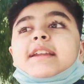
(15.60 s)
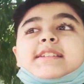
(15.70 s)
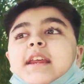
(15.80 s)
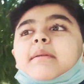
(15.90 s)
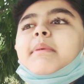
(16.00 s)

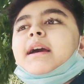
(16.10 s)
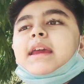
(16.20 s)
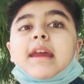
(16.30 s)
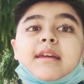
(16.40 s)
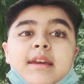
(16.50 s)
डिस्ट्रिक्ट पार्क
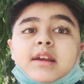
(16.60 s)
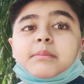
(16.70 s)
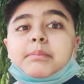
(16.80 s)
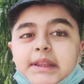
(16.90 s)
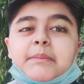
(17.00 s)
है
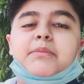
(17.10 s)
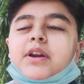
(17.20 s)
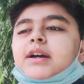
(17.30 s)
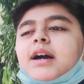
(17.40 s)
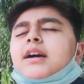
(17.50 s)
पीतमपुरा का